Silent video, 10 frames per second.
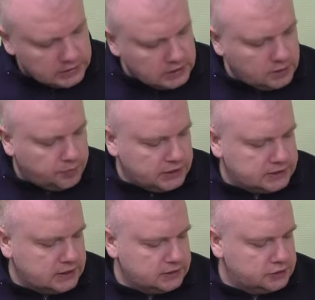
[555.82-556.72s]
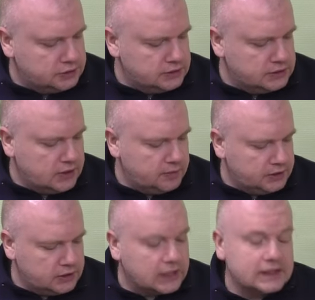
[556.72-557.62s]
и посадочный
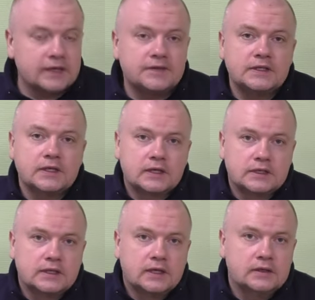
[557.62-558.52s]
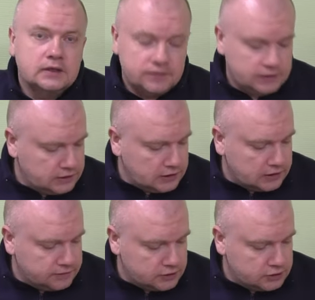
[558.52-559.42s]
диаметр на всех остальных
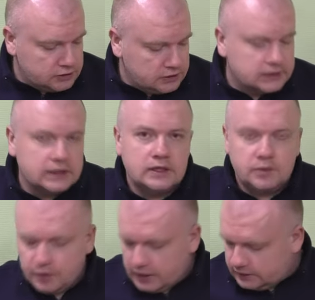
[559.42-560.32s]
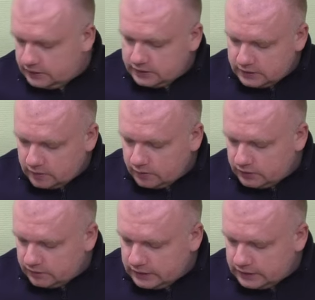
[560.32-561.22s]
фидерах вершинок 3,5. Если там
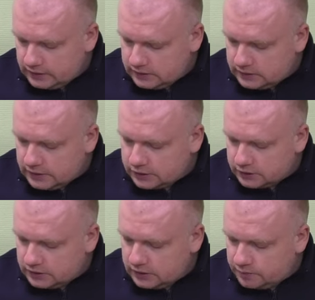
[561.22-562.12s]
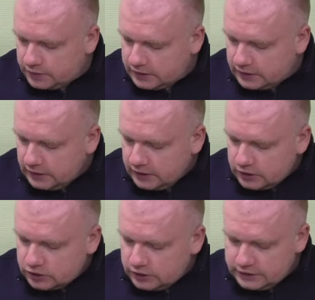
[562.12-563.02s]
был 2,3, дальше 3,5.
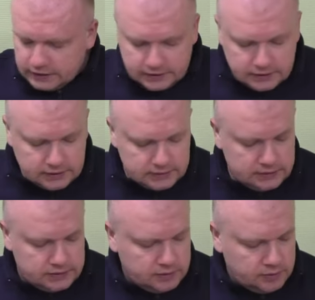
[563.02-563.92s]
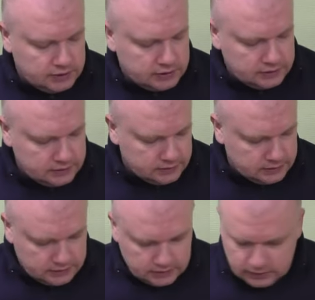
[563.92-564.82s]
63 сантиметра.
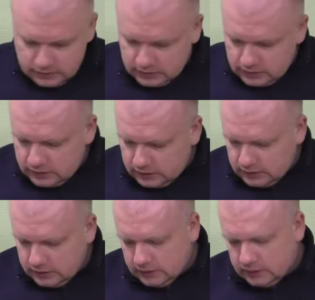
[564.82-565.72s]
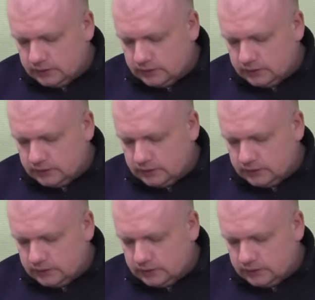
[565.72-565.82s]
А,